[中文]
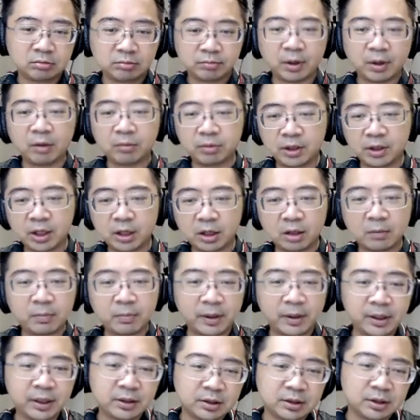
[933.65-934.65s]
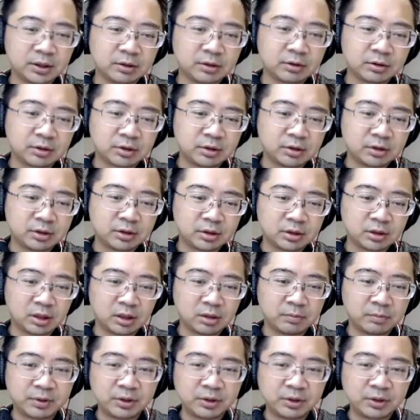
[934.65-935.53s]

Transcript: 跑不掉了 ，Binance 也就会支持了，